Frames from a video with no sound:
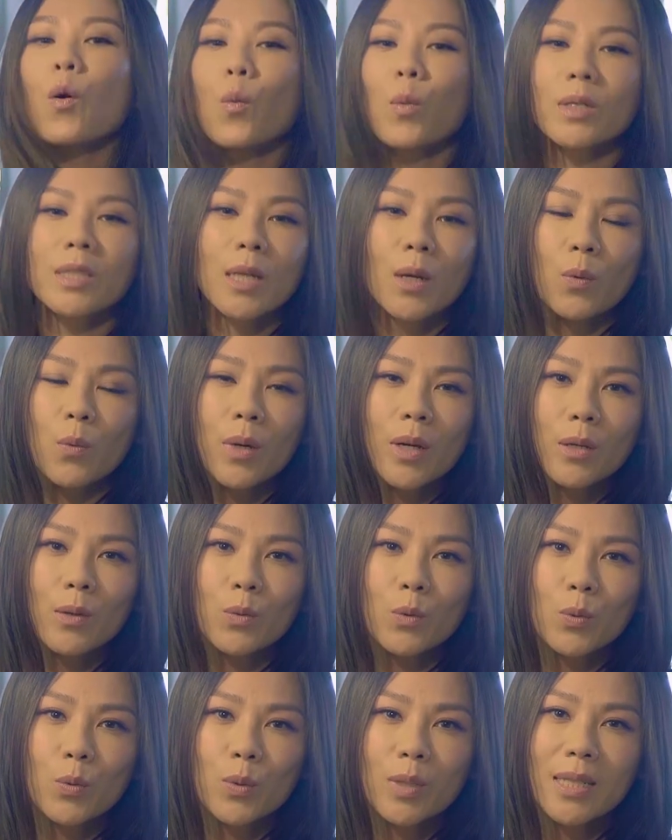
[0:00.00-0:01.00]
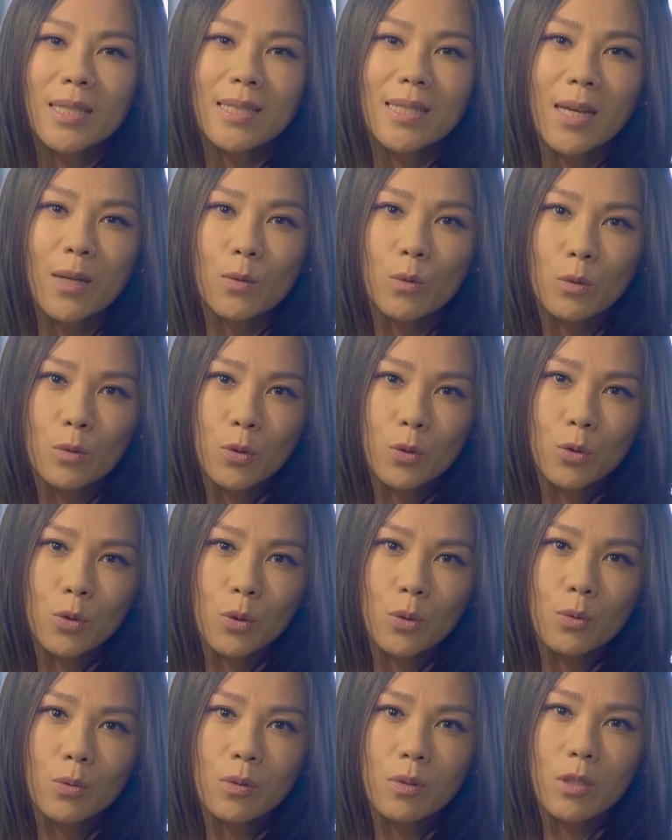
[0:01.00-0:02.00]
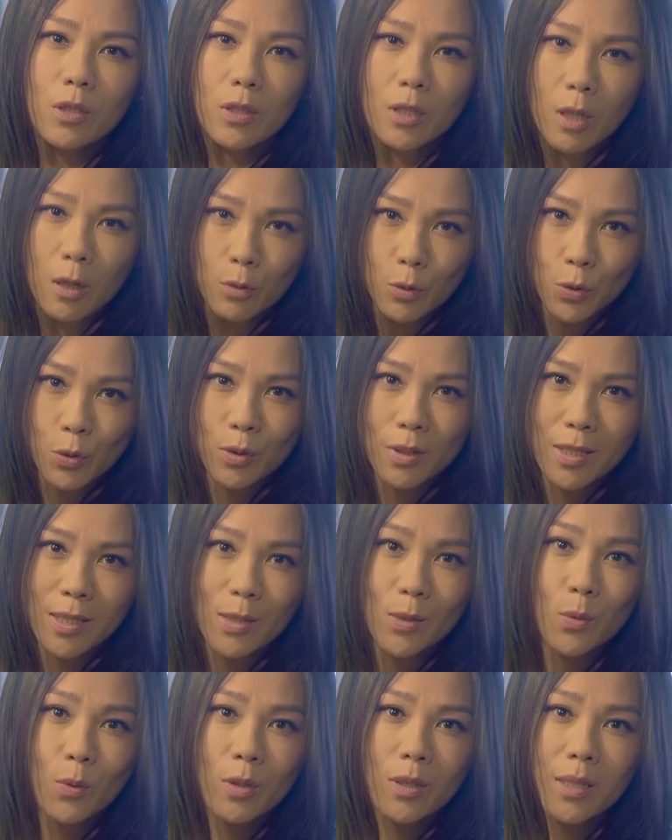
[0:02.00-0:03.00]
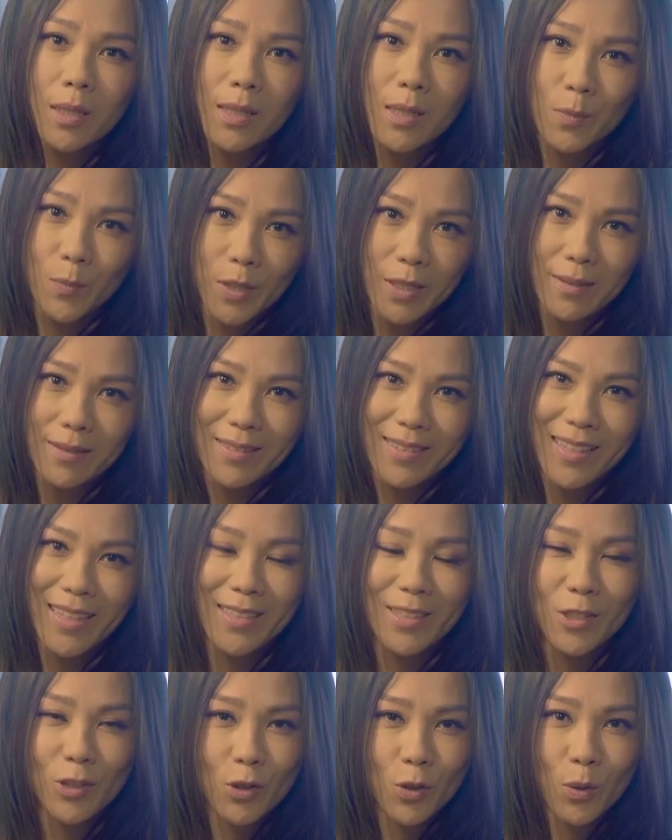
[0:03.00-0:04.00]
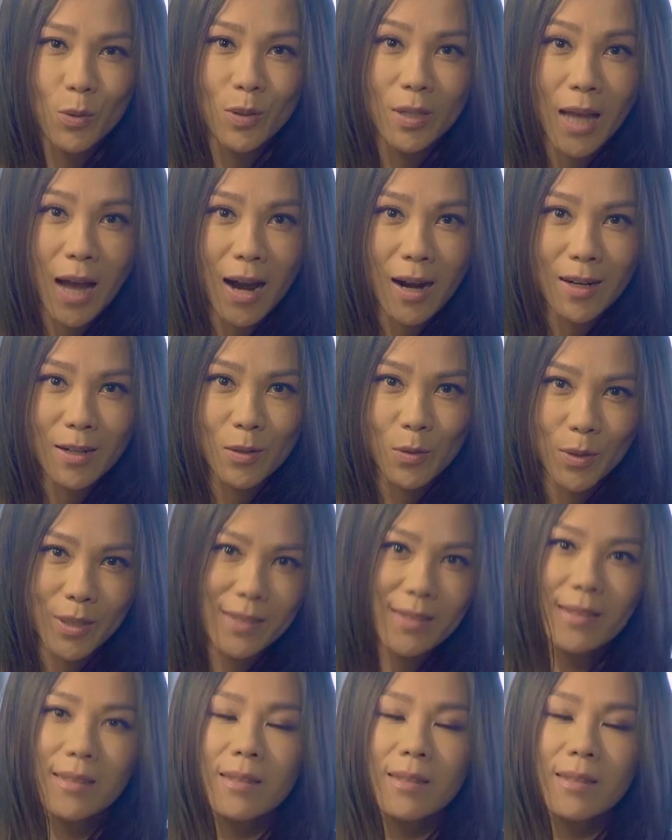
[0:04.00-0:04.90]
我想为努力在宇宙中找寻自我的你们点一首达尔文，